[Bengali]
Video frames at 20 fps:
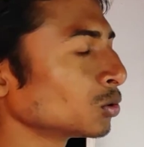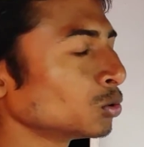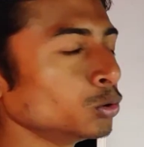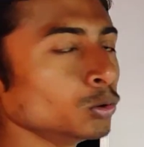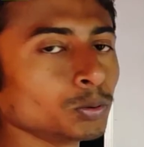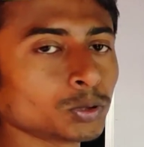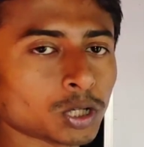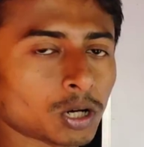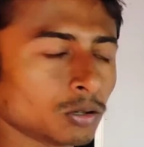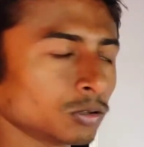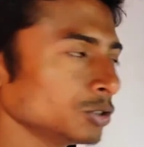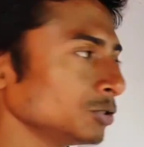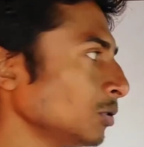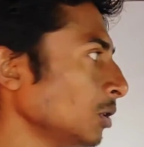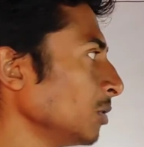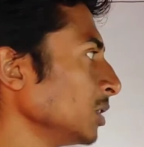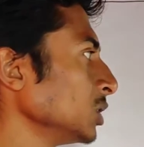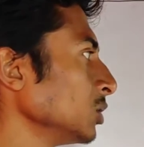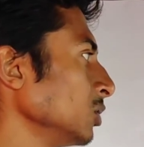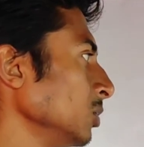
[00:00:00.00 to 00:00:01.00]
খুব
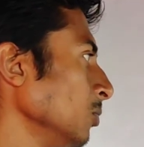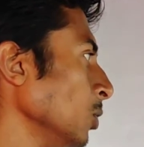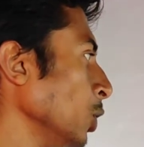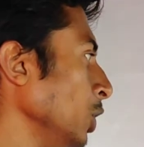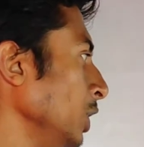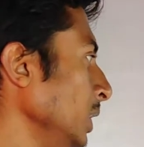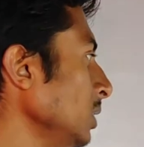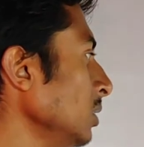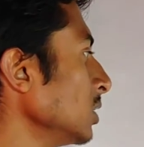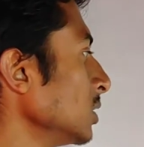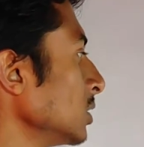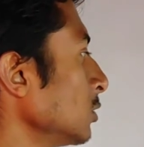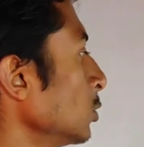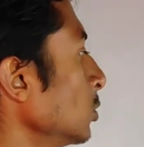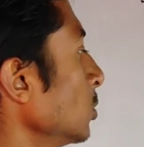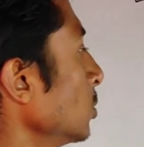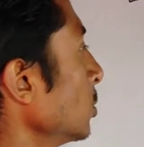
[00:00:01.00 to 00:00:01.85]
সহজভাবে যদি বলি তো